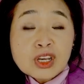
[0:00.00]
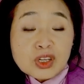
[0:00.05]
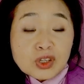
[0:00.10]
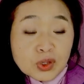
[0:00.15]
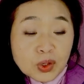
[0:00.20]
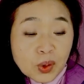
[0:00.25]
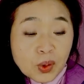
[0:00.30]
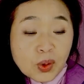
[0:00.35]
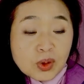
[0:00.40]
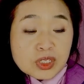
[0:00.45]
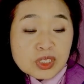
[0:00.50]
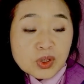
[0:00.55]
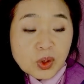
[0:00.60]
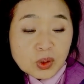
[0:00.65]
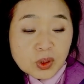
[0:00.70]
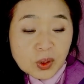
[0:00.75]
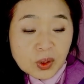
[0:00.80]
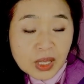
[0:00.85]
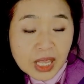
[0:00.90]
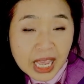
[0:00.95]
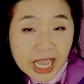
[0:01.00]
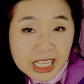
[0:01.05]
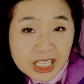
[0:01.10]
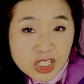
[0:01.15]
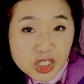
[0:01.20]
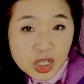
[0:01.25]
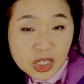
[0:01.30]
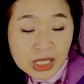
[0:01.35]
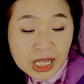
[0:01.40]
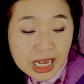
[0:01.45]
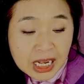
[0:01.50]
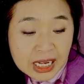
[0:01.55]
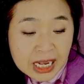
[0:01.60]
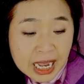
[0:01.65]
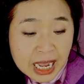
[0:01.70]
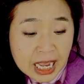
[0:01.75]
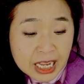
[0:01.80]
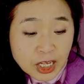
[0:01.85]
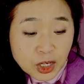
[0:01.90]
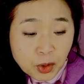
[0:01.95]
그런 것은 어떻게
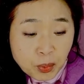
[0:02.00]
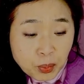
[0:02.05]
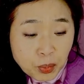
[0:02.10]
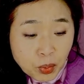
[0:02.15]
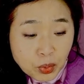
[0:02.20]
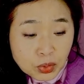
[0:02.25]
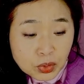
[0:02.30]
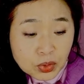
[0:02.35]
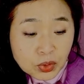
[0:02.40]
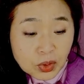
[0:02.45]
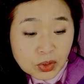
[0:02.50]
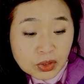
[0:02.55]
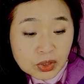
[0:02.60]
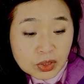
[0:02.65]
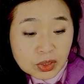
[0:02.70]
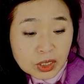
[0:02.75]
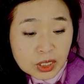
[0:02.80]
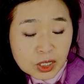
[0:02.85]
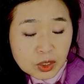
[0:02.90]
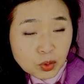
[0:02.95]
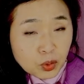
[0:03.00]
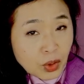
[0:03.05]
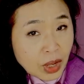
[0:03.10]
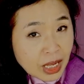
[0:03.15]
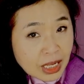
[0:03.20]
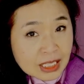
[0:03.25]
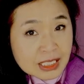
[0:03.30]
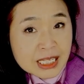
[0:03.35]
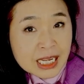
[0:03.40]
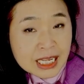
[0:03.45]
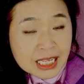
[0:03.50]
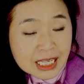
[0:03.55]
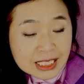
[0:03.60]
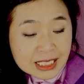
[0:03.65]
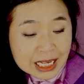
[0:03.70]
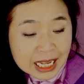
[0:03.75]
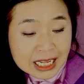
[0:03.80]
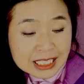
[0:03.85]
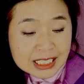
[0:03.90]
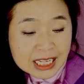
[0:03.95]
안전한가 이런 모든 것들을 굉장히
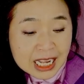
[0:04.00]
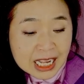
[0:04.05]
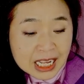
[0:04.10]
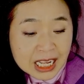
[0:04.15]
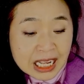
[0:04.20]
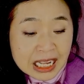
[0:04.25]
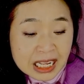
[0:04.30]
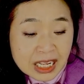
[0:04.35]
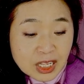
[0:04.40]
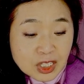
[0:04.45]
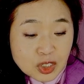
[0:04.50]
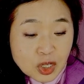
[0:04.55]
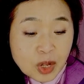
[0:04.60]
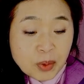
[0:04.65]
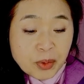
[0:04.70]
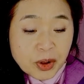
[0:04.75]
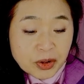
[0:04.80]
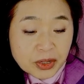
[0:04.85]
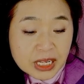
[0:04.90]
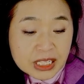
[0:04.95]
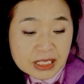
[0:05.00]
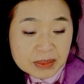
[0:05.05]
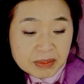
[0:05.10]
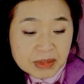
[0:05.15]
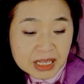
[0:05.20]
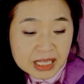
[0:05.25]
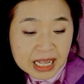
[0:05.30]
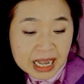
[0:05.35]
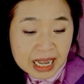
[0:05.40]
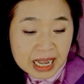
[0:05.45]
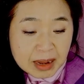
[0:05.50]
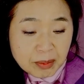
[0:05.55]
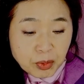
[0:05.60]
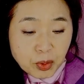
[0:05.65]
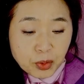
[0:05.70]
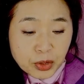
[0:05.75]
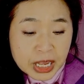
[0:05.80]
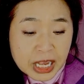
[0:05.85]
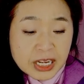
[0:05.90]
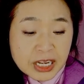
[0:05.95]
자세히 설명을 했습니다.
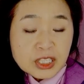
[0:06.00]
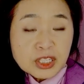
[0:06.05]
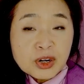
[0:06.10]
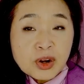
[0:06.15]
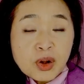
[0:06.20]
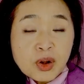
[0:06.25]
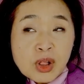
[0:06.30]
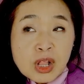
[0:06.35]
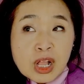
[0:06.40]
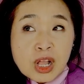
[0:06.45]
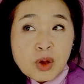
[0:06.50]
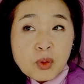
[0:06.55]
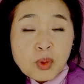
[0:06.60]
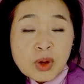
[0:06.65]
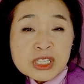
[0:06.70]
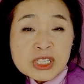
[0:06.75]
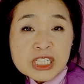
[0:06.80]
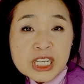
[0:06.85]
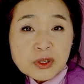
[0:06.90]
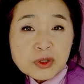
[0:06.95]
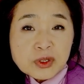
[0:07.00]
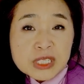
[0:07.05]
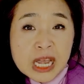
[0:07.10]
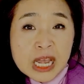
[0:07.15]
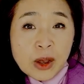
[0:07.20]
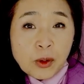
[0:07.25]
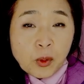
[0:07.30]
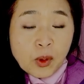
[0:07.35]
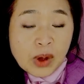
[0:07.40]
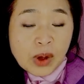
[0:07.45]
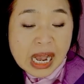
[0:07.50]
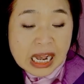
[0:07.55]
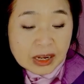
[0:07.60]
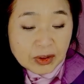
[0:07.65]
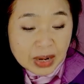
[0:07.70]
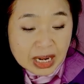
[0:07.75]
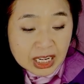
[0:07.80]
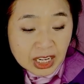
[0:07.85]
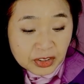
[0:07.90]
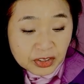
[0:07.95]
뭐 예를 들어 원자료 사고와
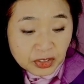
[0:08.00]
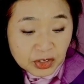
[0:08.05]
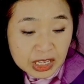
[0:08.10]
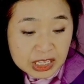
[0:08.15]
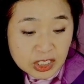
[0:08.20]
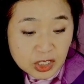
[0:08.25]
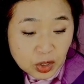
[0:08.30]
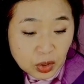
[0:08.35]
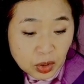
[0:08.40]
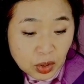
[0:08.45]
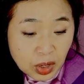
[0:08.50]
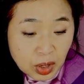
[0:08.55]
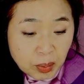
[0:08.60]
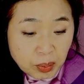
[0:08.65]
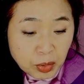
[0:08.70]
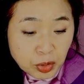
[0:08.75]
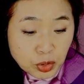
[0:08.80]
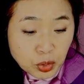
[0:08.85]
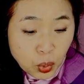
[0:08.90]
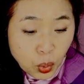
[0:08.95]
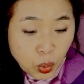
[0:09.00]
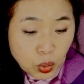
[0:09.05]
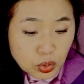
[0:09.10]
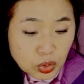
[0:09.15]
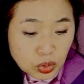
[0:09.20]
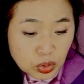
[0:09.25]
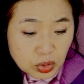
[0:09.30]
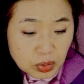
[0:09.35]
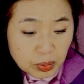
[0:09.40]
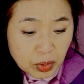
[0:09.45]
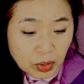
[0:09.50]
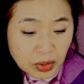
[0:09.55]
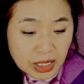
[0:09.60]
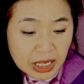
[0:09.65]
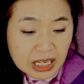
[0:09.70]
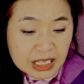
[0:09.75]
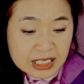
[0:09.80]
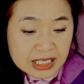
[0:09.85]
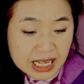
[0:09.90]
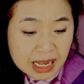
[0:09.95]
관련돼서 뭐 요오드,
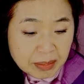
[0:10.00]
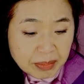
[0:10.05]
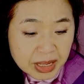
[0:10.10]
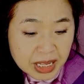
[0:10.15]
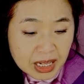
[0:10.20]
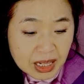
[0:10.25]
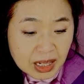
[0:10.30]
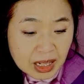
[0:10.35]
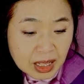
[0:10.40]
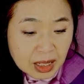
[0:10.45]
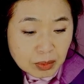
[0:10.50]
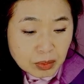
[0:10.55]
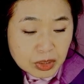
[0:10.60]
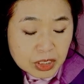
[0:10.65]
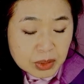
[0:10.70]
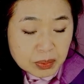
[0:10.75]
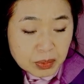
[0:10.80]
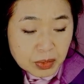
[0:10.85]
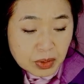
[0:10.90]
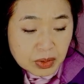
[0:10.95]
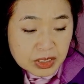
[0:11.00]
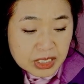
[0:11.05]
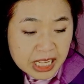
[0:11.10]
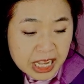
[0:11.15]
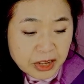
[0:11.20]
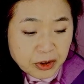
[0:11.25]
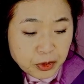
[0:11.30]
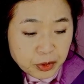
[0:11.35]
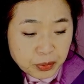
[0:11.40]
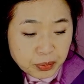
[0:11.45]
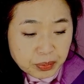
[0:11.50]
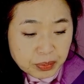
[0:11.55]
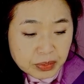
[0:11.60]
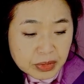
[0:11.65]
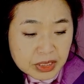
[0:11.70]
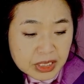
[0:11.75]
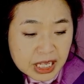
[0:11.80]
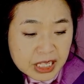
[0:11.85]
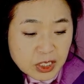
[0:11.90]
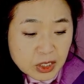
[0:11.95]
뭐131 무슨 뭐 세륨,
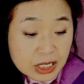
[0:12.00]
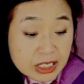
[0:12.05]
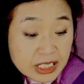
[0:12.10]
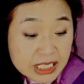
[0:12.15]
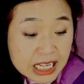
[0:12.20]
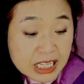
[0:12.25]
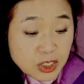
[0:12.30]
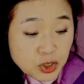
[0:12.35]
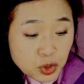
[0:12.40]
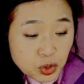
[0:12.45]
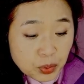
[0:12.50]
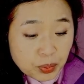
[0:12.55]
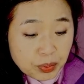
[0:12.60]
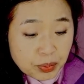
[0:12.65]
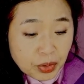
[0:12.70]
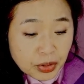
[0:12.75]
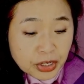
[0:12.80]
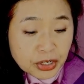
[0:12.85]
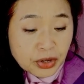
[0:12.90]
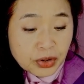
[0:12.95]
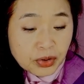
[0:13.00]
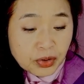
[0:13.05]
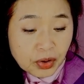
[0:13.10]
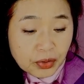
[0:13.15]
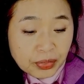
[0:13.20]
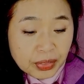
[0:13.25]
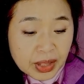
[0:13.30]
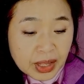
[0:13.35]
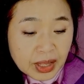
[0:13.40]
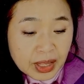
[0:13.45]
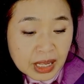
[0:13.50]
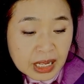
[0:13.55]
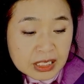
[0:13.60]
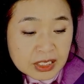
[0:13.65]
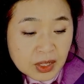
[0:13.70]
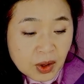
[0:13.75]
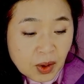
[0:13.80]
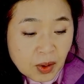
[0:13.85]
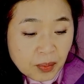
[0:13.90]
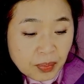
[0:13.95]
세, 세슘 뭐 이런 것
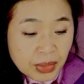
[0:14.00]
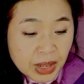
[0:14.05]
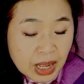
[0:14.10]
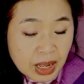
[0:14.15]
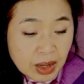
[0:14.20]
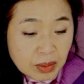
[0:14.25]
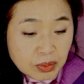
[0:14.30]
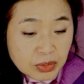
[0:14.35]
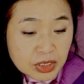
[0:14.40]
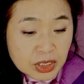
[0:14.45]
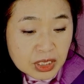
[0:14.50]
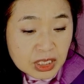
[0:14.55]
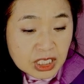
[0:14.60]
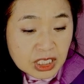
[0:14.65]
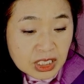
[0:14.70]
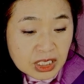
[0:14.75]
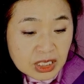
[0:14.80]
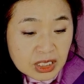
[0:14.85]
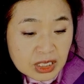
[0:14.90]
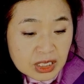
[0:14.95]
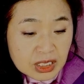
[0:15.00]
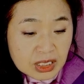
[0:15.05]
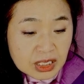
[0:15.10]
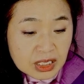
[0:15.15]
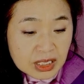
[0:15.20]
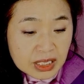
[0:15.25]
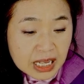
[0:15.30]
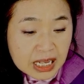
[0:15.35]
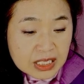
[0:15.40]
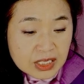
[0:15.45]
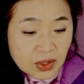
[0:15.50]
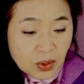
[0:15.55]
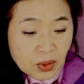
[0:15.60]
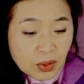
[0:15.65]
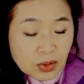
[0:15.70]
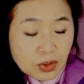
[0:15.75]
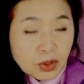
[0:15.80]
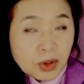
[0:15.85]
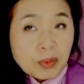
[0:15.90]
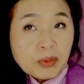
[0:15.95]
해서 무슨 등등등등
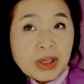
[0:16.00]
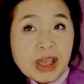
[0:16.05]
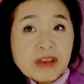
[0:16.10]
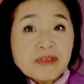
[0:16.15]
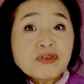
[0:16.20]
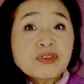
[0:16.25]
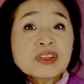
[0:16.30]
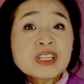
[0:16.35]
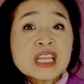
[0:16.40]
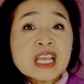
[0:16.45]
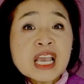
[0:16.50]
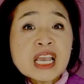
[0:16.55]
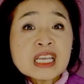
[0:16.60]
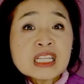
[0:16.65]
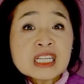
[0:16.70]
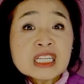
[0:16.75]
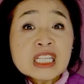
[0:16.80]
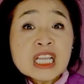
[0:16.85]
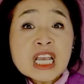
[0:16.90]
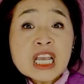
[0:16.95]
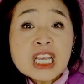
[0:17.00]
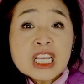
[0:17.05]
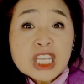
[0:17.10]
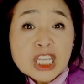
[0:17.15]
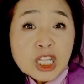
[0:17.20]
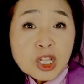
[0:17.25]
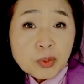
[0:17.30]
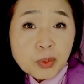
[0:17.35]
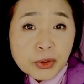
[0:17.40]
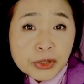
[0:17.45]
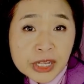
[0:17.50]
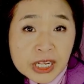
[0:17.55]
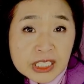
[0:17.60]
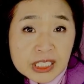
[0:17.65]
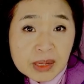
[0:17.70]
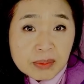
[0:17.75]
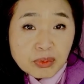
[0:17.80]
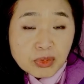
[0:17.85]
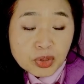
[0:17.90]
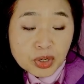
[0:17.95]
해서 그럼 FDA는 일본
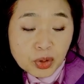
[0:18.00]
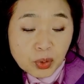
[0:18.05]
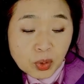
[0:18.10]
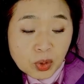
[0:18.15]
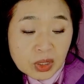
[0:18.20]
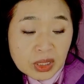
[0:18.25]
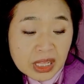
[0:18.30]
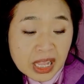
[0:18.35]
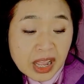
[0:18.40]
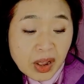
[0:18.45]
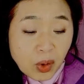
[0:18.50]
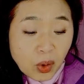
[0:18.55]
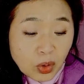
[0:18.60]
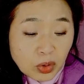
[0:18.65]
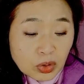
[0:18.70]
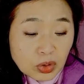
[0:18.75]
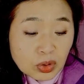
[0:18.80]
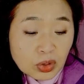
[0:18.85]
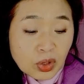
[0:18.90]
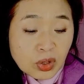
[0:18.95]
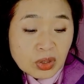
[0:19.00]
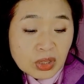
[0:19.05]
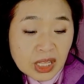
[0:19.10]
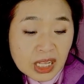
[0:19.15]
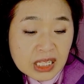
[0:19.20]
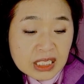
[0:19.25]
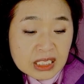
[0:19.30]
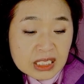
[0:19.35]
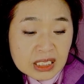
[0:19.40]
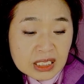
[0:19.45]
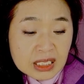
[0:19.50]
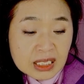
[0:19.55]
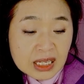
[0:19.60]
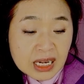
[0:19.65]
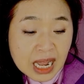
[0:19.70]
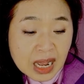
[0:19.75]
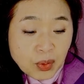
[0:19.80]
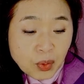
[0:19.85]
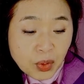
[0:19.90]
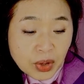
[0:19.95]
해산물이 올 때 어떤 테스트를
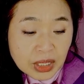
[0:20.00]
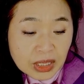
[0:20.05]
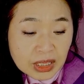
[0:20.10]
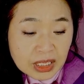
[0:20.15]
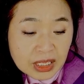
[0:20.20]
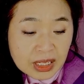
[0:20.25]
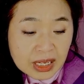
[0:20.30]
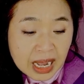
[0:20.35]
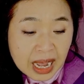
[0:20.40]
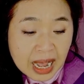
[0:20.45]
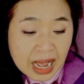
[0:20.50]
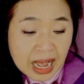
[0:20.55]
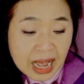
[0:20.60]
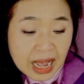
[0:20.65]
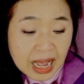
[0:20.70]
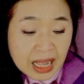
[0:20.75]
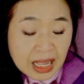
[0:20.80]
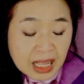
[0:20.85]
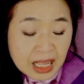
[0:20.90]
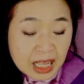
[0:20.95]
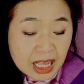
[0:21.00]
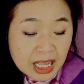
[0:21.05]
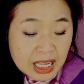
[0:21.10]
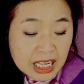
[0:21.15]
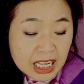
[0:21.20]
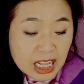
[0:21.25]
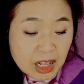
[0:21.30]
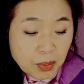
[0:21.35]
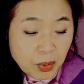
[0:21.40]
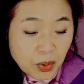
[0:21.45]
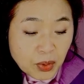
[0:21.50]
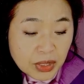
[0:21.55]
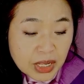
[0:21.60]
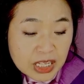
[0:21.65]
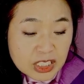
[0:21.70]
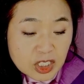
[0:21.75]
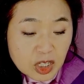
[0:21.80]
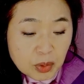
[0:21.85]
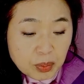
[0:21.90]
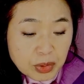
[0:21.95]
하고 있는가
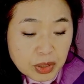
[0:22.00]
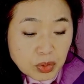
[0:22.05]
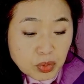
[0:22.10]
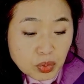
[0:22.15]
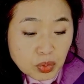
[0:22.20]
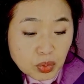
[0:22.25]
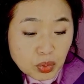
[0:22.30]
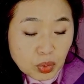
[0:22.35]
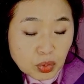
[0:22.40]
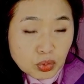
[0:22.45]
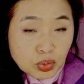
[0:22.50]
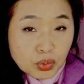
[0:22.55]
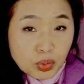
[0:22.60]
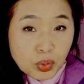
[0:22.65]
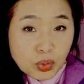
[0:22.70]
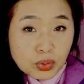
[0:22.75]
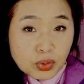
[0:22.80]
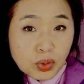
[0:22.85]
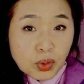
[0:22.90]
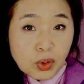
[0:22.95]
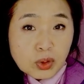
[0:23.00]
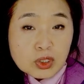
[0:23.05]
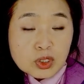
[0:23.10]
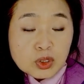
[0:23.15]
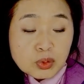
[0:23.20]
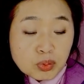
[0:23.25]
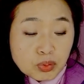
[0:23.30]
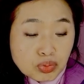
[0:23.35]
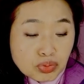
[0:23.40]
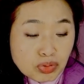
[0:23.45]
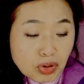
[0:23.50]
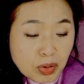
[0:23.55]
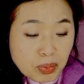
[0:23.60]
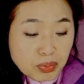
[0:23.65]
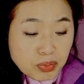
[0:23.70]
일본에서 미국으로 들어오는 것은 무엇